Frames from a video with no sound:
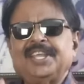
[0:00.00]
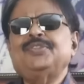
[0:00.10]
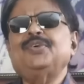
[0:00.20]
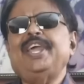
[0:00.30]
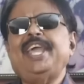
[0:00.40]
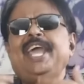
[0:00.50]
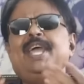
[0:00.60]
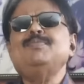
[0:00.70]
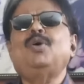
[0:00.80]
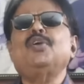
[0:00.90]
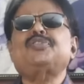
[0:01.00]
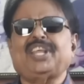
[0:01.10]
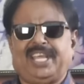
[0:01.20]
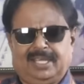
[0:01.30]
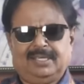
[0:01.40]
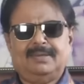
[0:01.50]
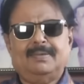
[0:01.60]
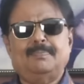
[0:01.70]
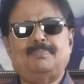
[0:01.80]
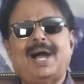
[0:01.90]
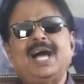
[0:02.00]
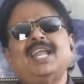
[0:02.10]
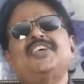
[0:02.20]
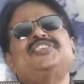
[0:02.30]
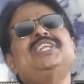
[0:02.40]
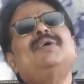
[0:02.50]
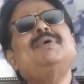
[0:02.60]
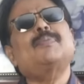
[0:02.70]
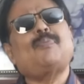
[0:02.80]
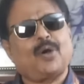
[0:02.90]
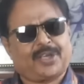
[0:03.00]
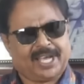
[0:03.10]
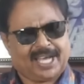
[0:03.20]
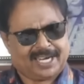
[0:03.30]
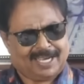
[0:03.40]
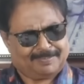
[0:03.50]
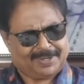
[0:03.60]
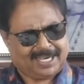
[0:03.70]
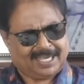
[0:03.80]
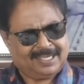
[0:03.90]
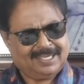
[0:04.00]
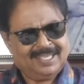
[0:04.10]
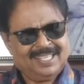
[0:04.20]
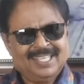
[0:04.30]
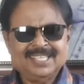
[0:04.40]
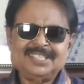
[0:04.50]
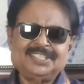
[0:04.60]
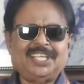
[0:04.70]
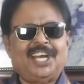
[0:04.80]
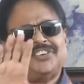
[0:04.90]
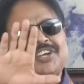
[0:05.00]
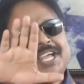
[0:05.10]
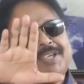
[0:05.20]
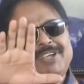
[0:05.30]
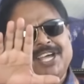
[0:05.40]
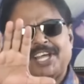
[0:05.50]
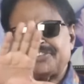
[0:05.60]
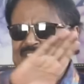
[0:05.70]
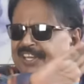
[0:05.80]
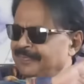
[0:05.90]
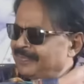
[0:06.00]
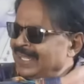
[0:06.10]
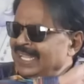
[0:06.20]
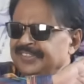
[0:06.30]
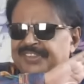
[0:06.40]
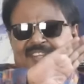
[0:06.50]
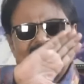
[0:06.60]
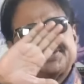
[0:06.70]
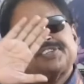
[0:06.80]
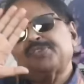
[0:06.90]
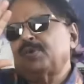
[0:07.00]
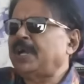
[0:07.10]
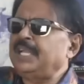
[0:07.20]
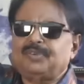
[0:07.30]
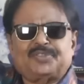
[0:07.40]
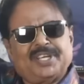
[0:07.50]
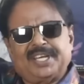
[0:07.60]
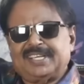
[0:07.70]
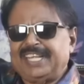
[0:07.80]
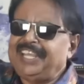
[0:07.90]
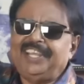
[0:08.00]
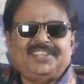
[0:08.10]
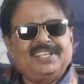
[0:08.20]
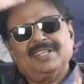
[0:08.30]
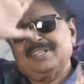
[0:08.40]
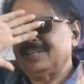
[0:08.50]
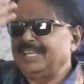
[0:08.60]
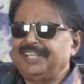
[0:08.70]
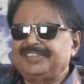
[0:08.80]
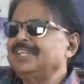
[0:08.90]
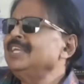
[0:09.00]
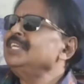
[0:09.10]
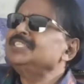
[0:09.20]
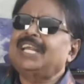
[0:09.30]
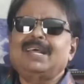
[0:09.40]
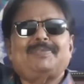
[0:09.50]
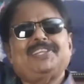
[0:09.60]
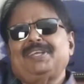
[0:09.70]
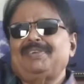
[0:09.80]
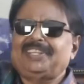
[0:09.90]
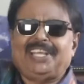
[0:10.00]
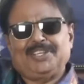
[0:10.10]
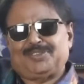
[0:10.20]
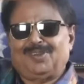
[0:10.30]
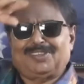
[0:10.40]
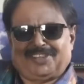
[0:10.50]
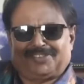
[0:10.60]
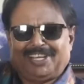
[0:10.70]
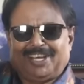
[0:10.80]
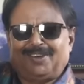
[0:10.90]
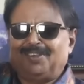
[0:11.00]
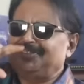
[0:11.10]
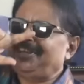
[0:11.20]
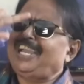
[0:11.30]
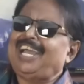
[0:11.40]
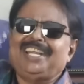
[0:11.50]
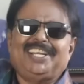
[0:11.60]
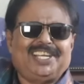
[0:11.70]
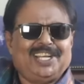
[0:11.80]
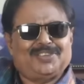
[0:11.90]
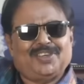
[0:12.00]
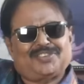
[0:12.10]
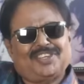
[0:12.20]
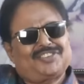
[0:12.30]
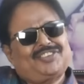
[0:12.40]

কিন্তু এই মুহূর্তে বাংলা সিনেমার পক্ষে কারা আপনারা যারা সাকিবিয়ান আছেন তাদের তো ভাই বুঝছেন ঈদ ঈদ সারা পৃথিবীতে ঈদ চলতেছে এখন যেখানে রিলিজ হয়েছে